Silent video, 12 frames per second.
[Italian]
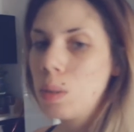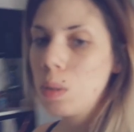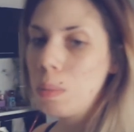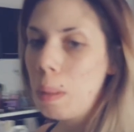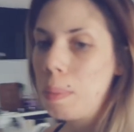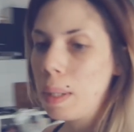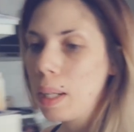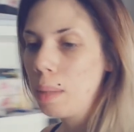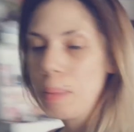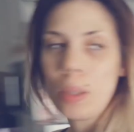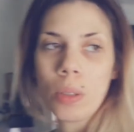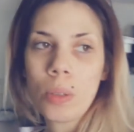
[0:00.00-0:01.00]
secondo me perché
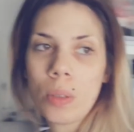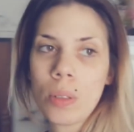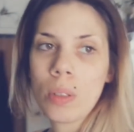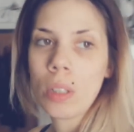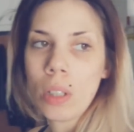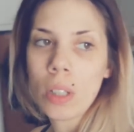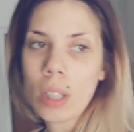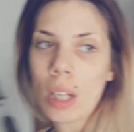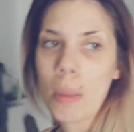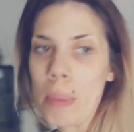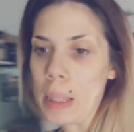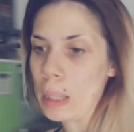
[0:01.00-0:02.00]
almeno io e
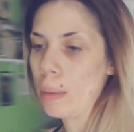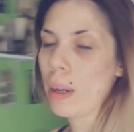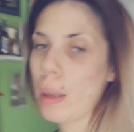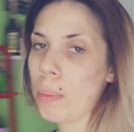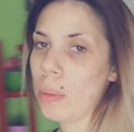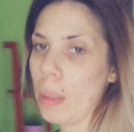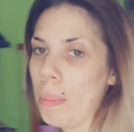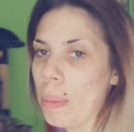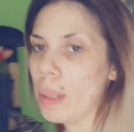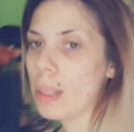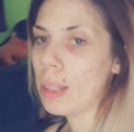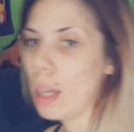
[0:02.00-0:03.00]
Andrea passiamo anche più
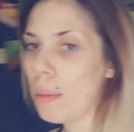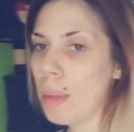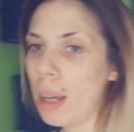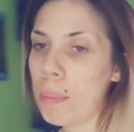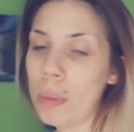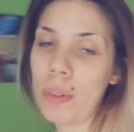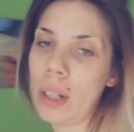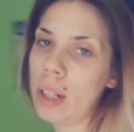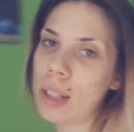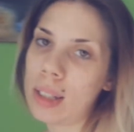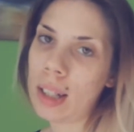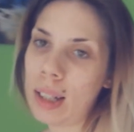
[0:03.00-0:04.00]
tempo insieme e
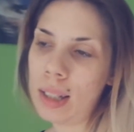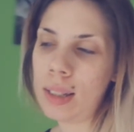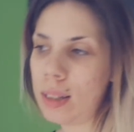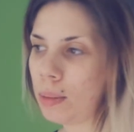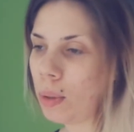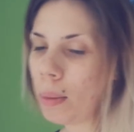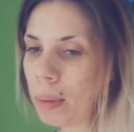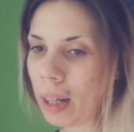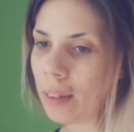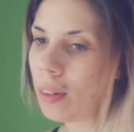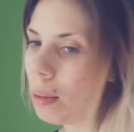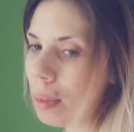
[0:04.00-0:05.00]
poverino è stanchissimo eh,
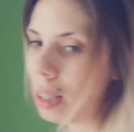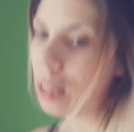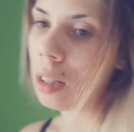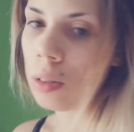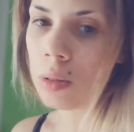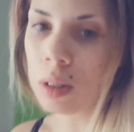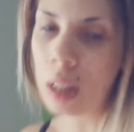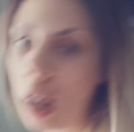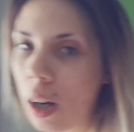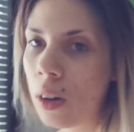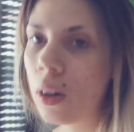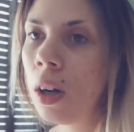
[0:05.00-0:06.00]
perché è veramente tanto
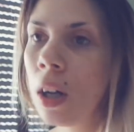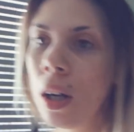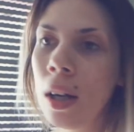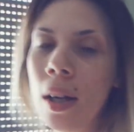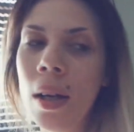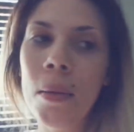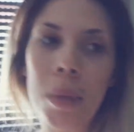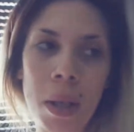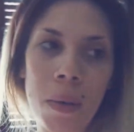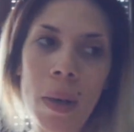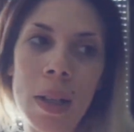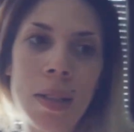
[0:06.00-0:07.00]
stanco
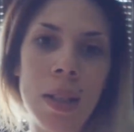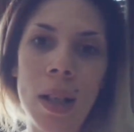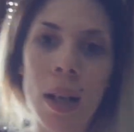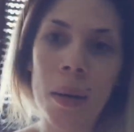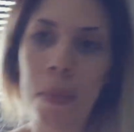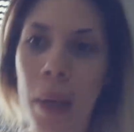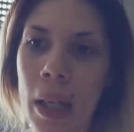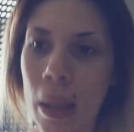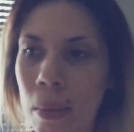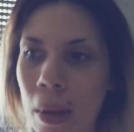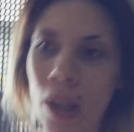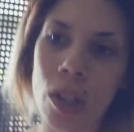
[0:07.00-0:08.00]
perché lui la sera
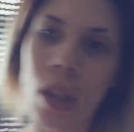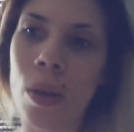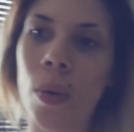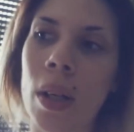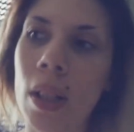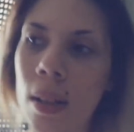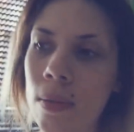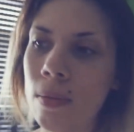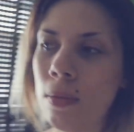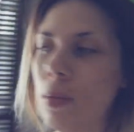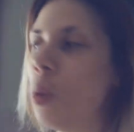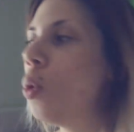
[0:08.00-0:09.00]
prende, mangia, guarda
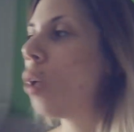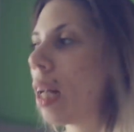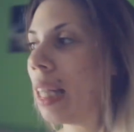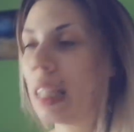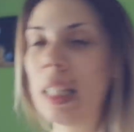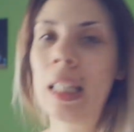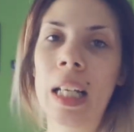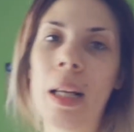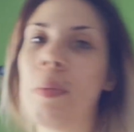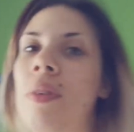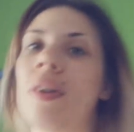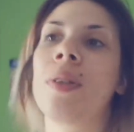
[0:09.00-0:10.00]
un'oretta di
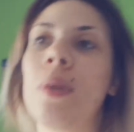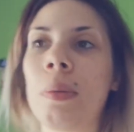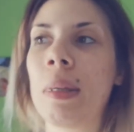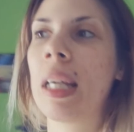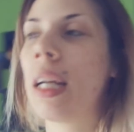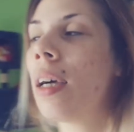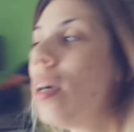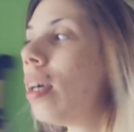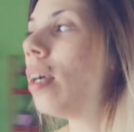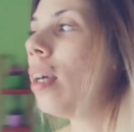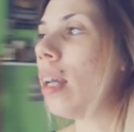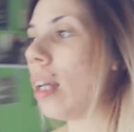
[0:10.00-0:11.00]
tele e poi va a dormire
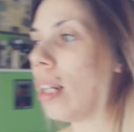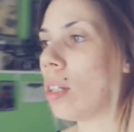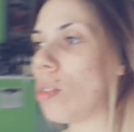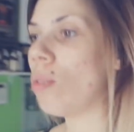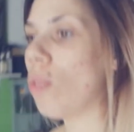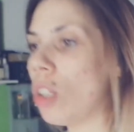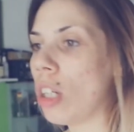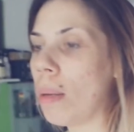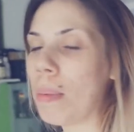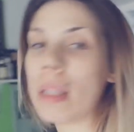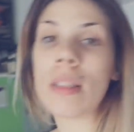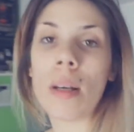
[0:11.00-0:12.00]
e adesso invece
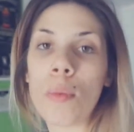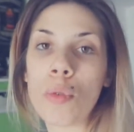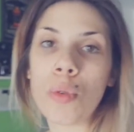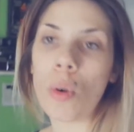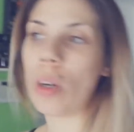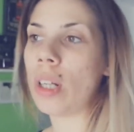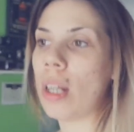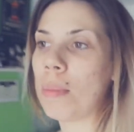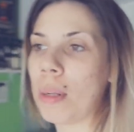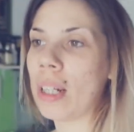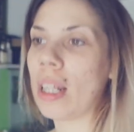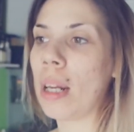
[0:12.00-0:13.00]
la passiamo fuori a
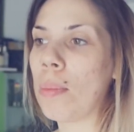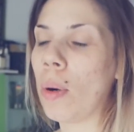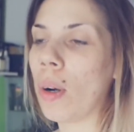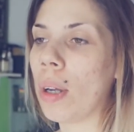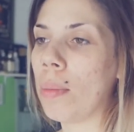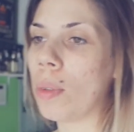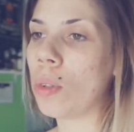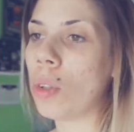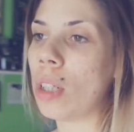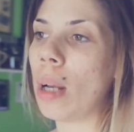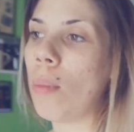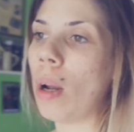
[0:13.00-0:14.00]
prendere i Pokémon.
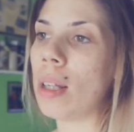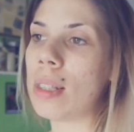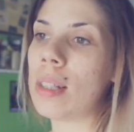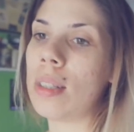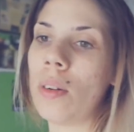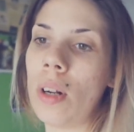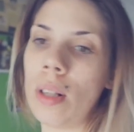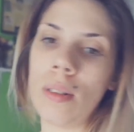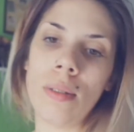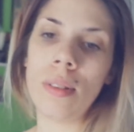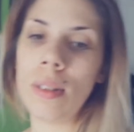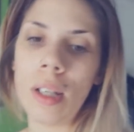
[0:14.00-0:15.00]
Torniamo alla stessa ora
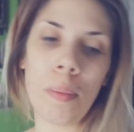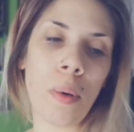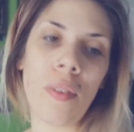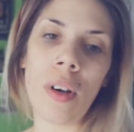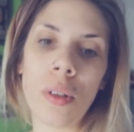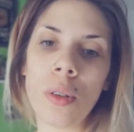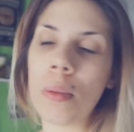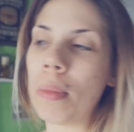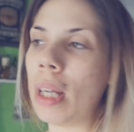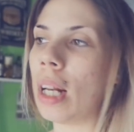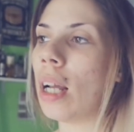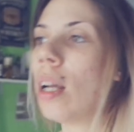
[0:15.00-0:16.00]
che poi va a
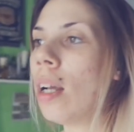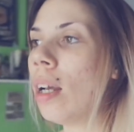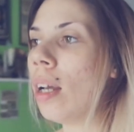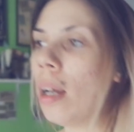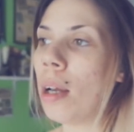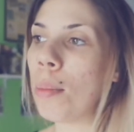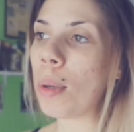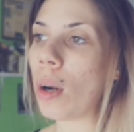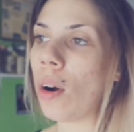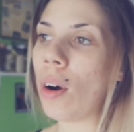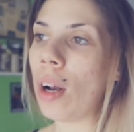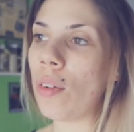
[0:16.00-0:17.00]
dormire,
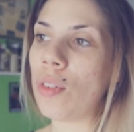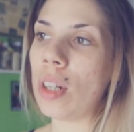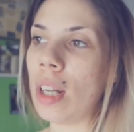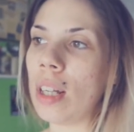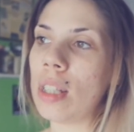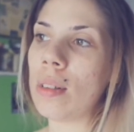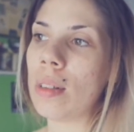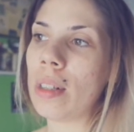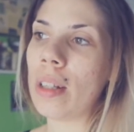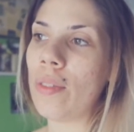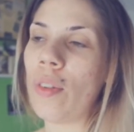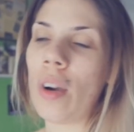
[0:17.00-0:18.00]
però alla fine
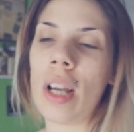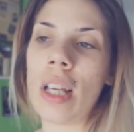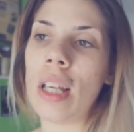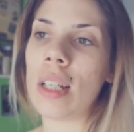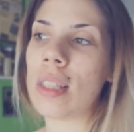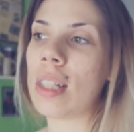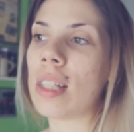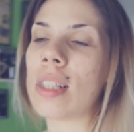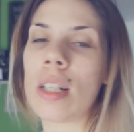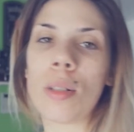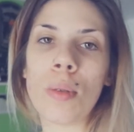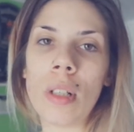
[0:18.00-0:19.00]
fai, anziché
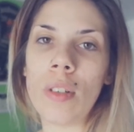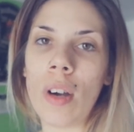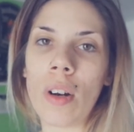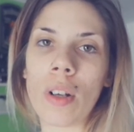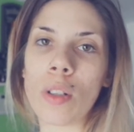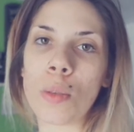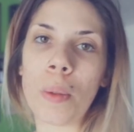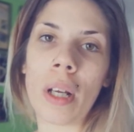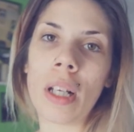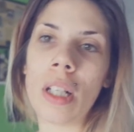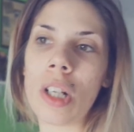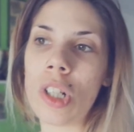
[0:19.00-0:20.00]
stare sul divano che non
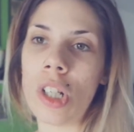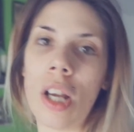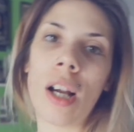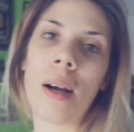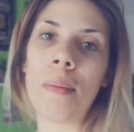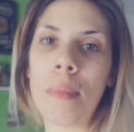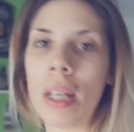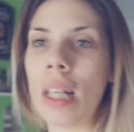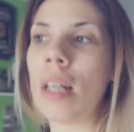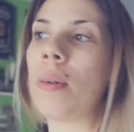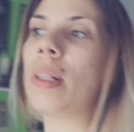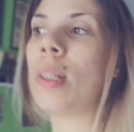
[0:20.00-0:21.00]
sprechi energie,
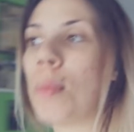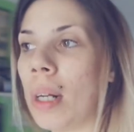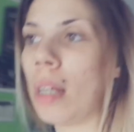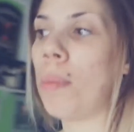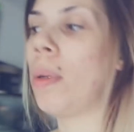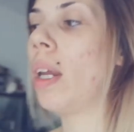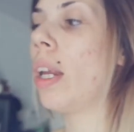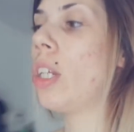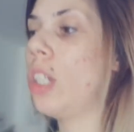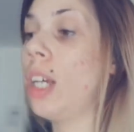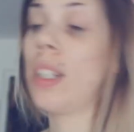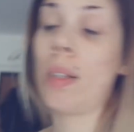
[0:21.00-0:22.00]
cammini, quindi sprechi più
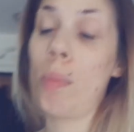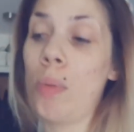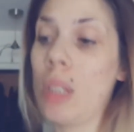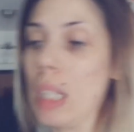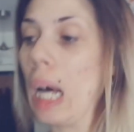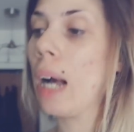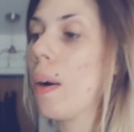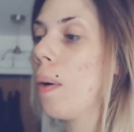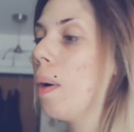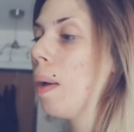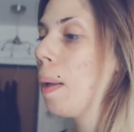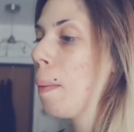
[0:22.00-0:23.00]
energie, sei più
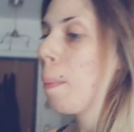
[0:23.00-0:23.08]
stanco.